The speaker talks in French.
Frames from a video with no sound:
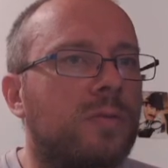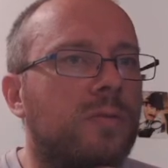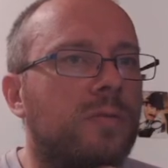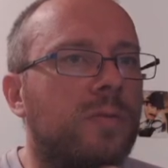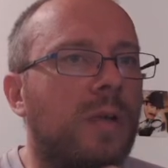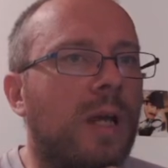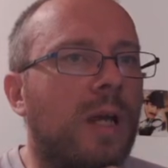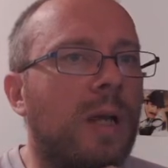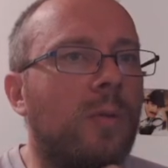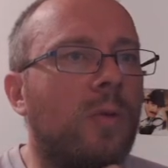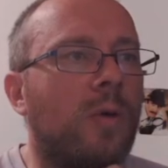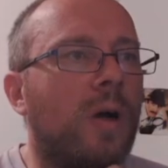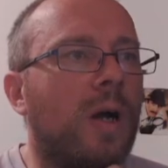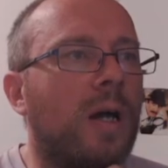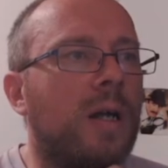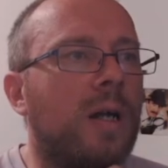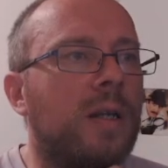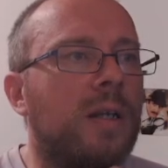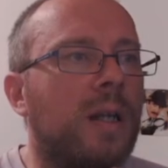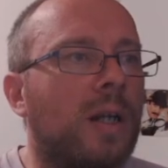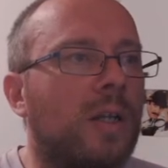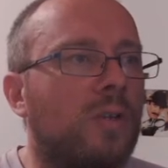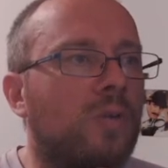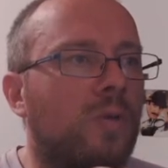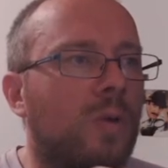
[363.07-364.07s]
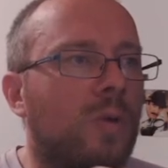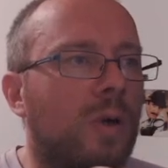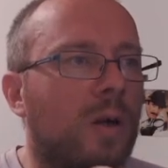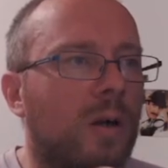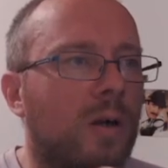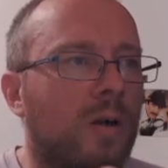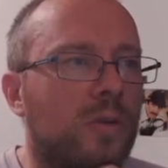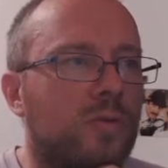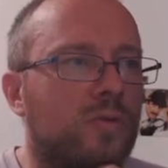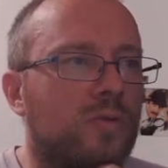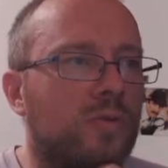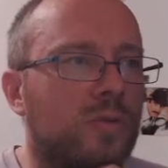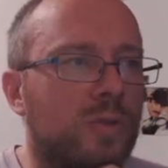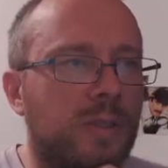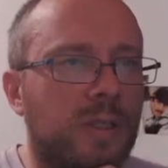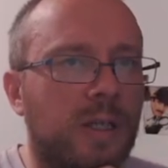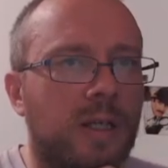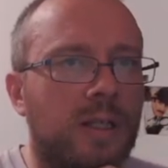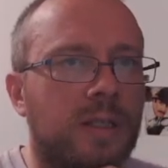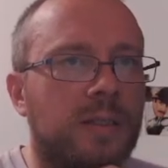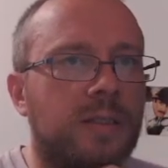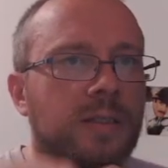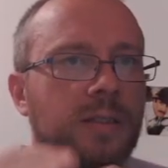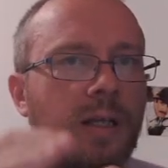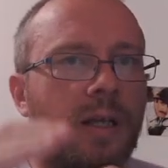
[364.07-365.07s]
vraiment aléatoires jusqu'à
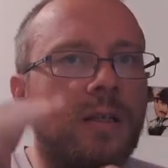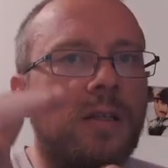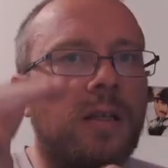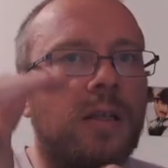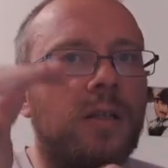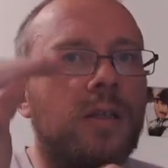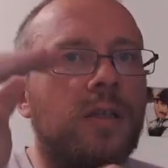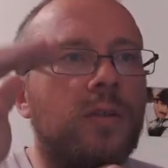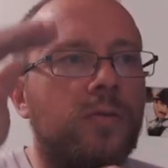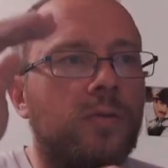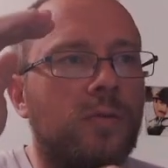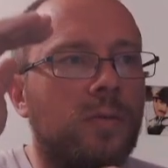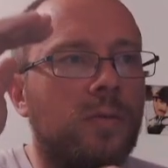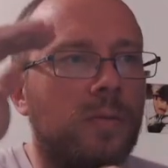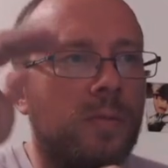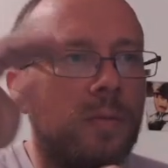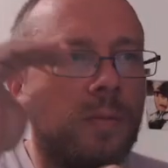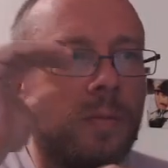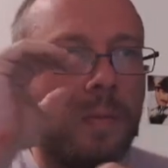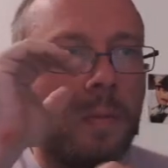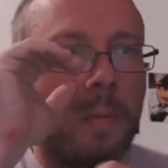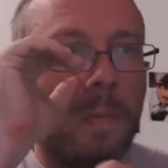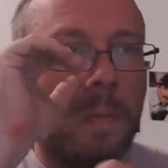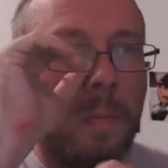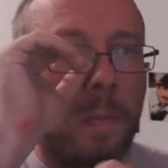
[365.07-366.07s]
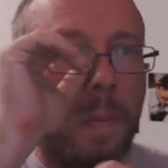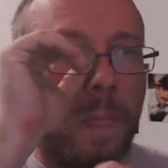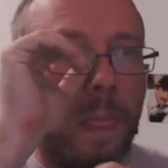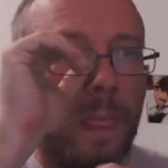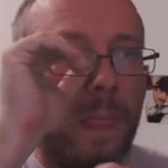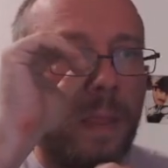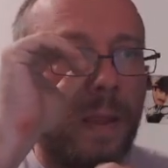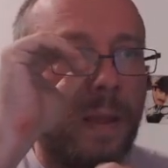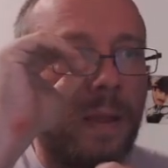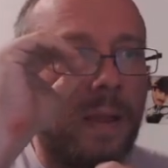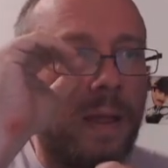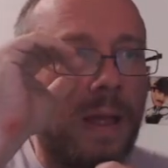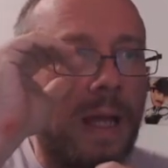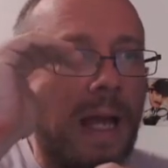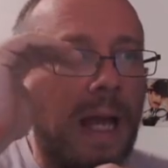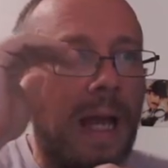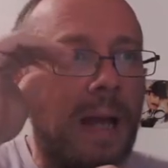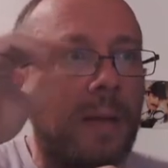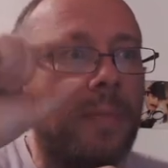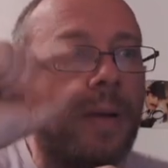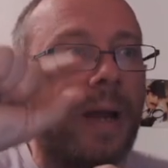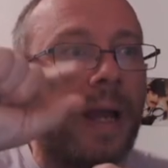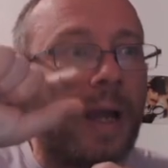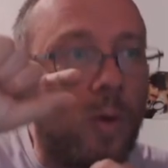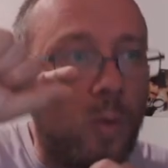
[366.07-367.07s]
un certain niveau.
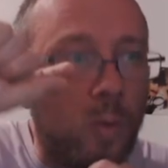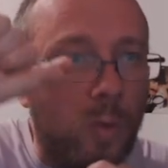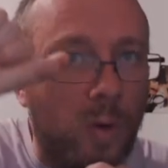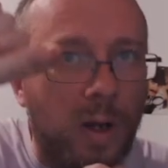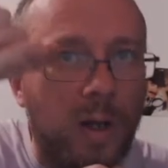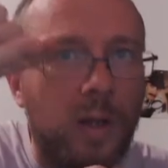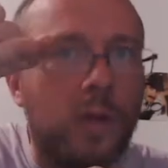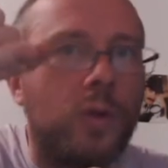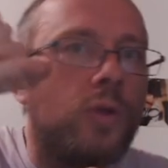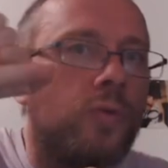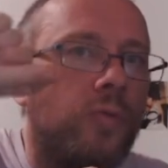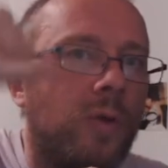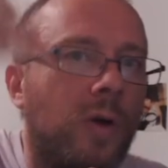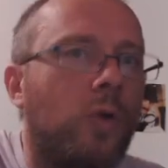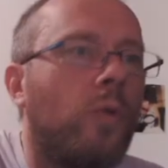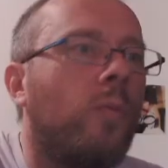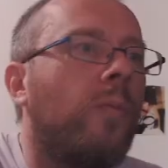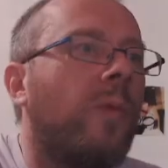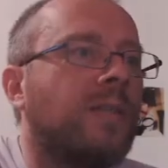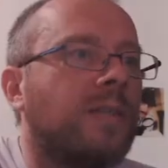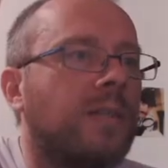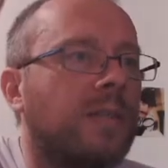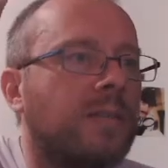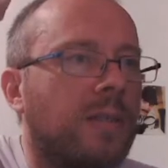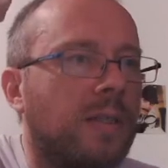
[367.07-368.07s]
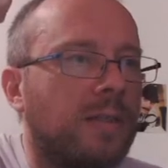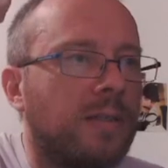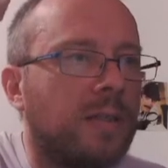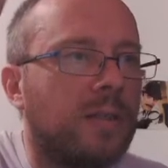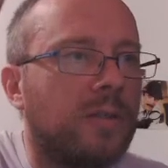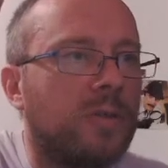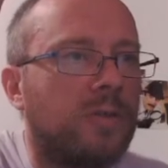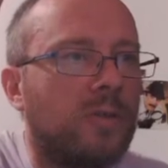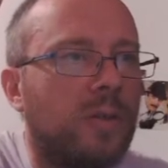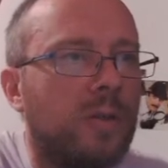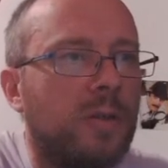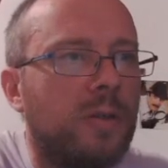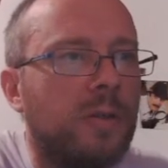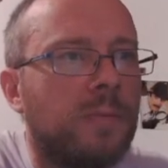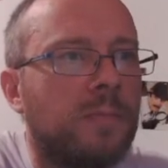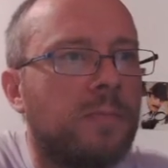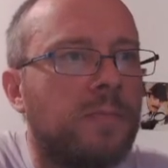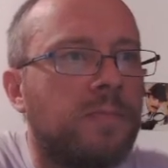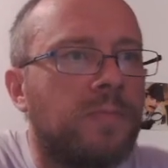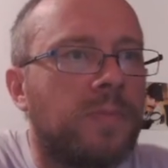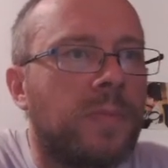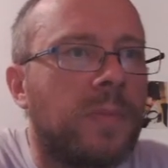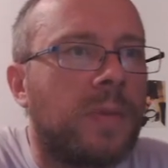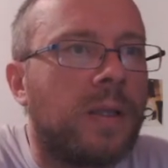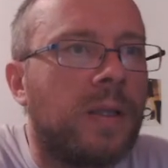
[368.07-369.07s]
Après quoi, une fois qu'on passe un certain seuil,
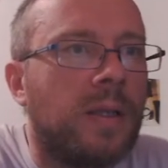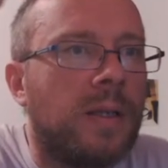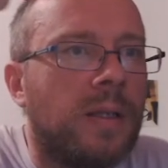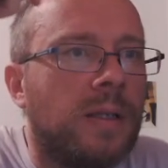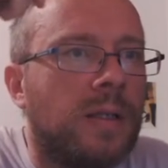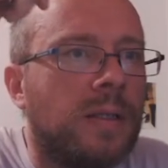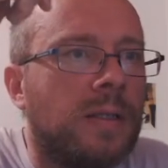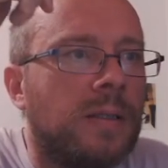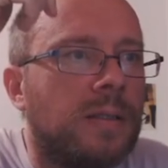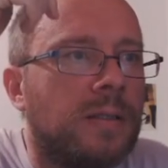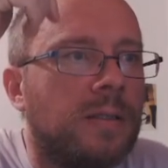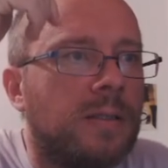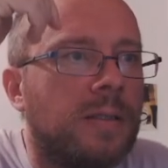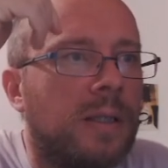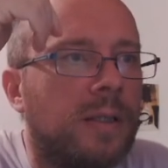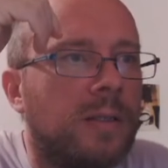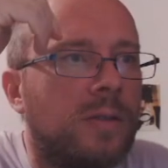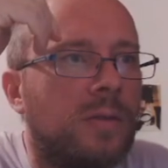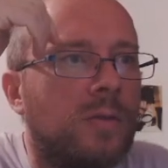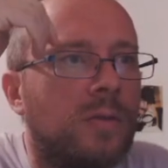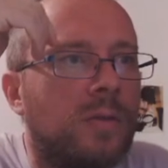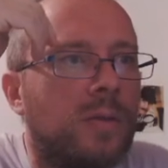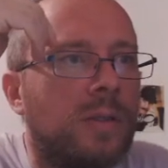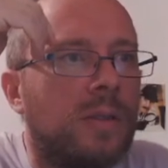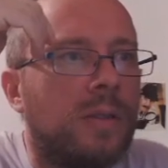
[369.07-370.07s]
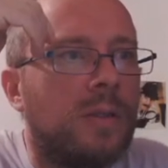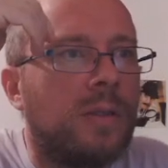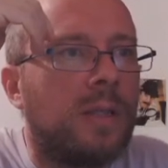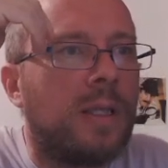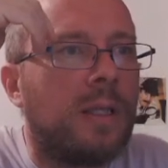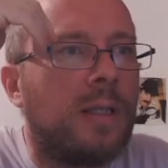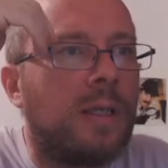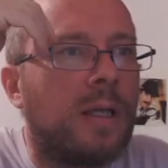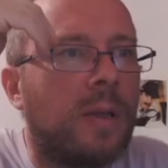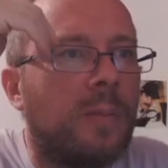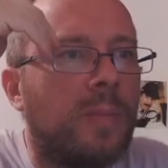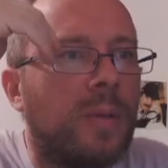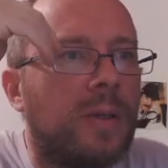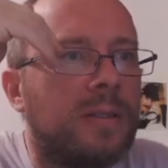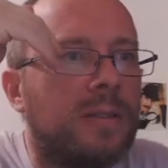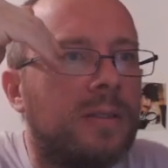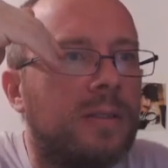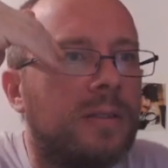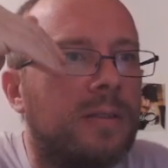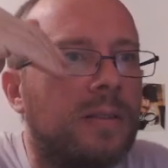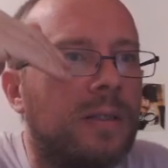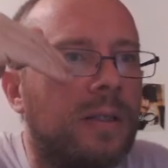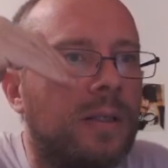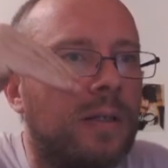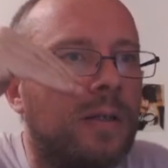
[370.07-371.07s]
cette
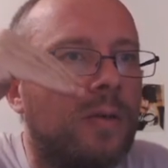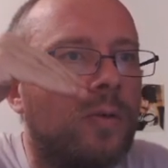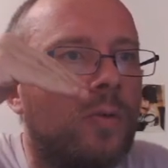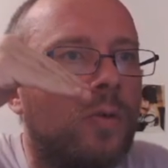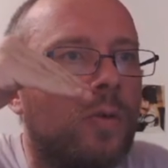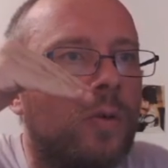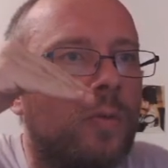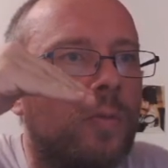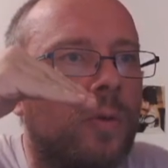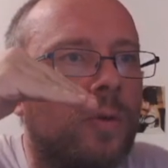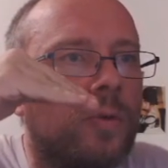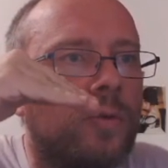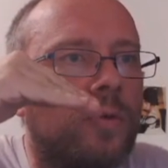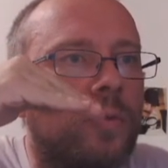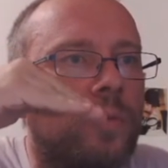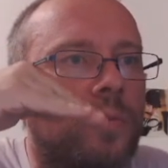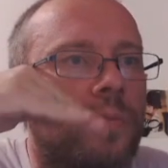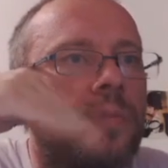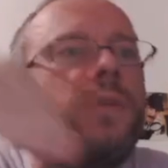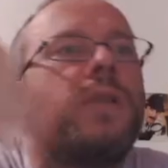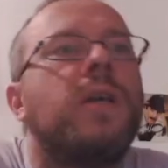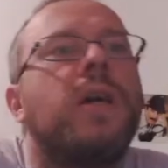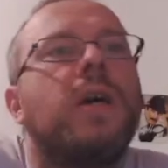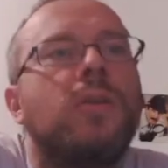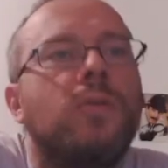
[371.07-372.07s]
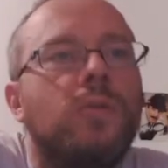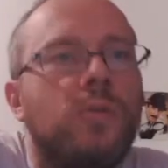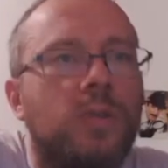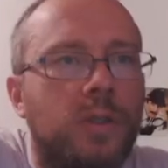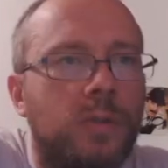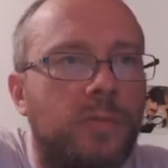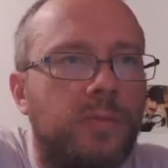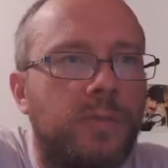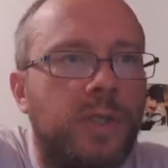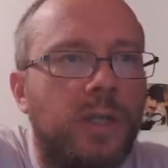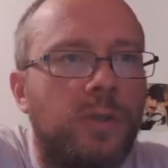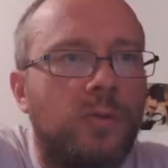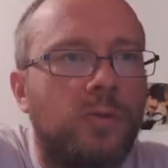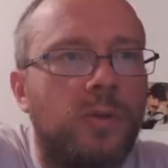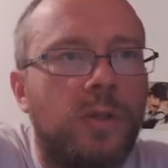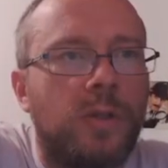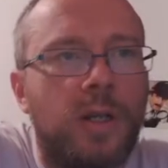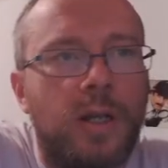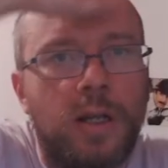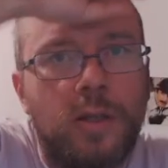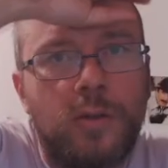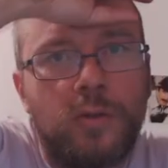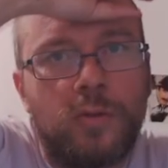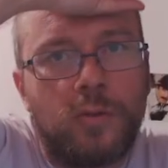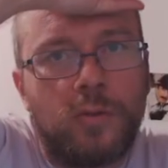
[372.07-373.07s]
capacité augmente bien, bien
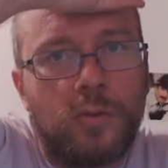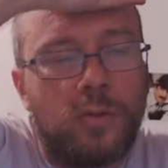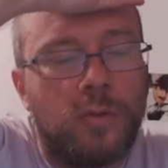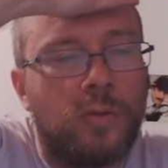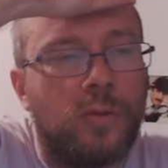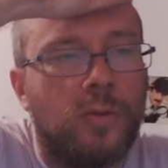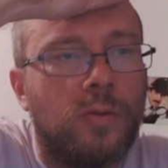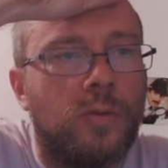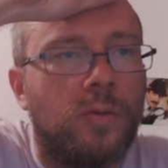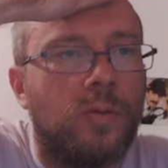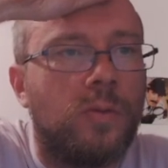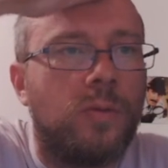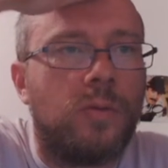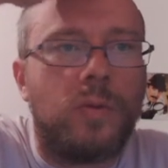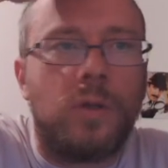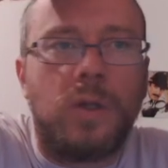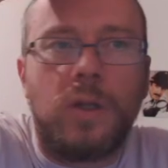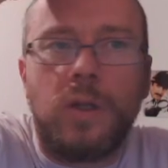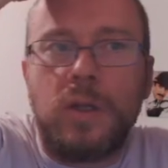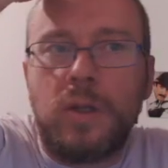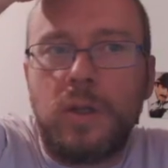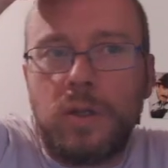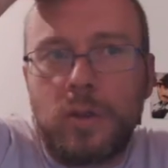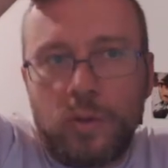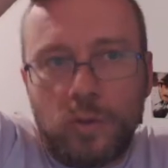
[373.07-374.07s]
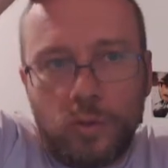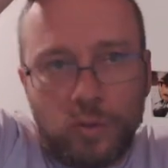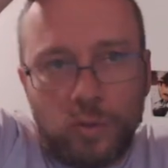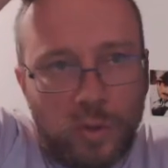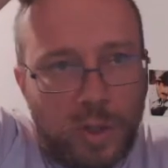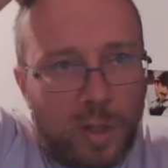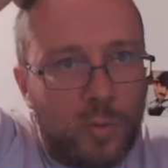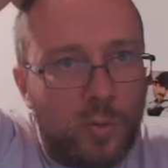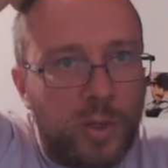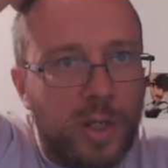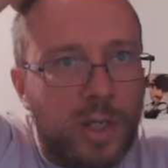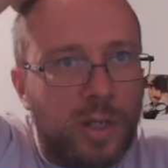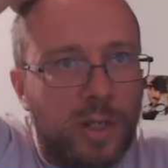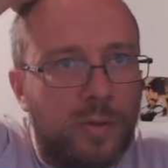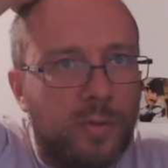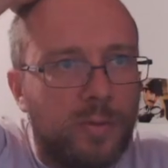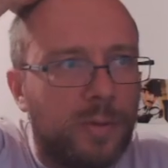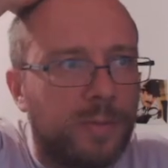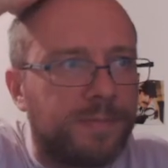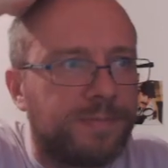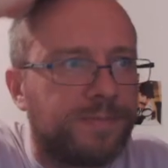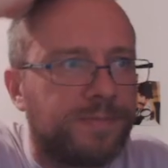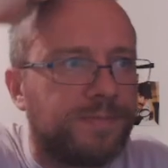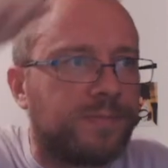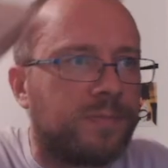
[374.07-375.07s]
au-delà de, de la moyenne.
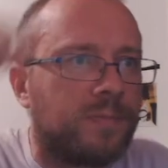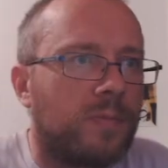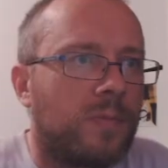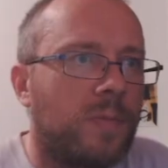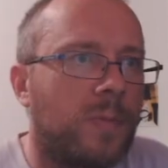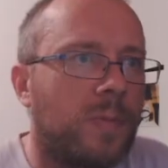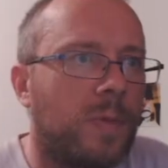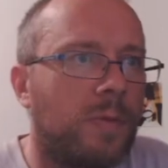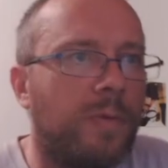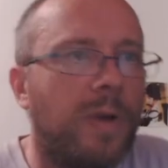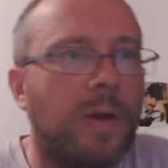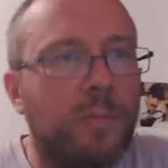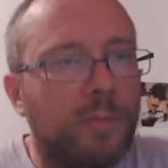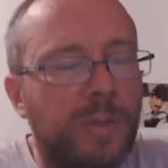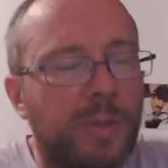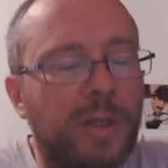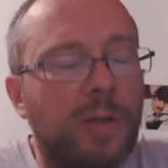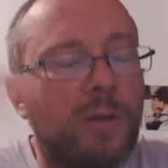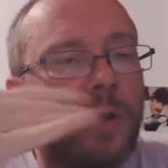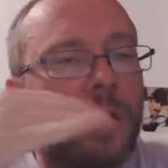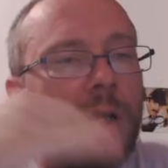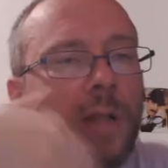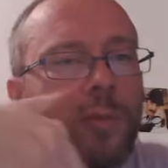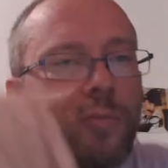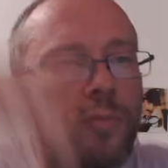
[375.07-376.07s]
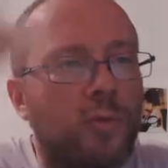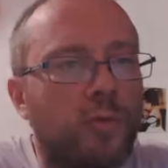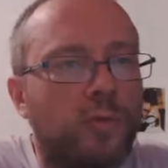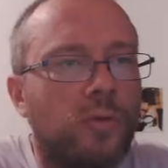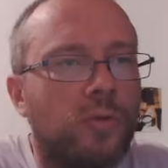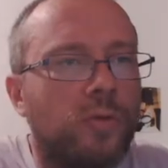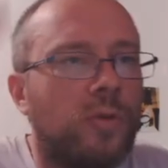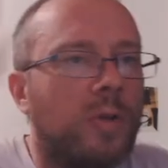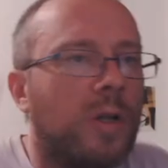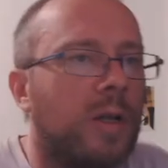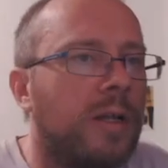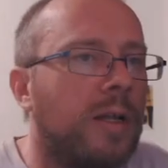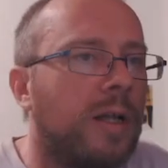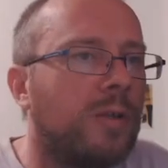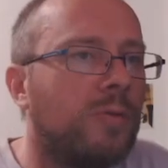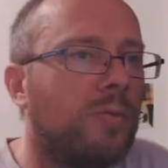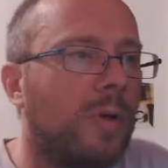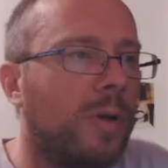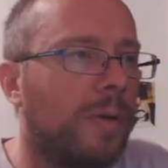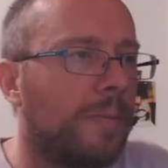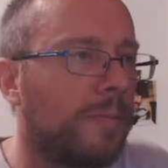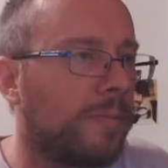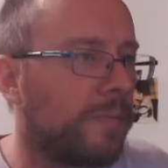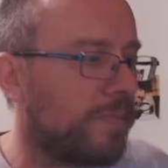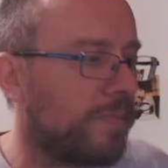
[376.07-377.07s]
Enfin, bien au-delà plutôt de l'aléatoire.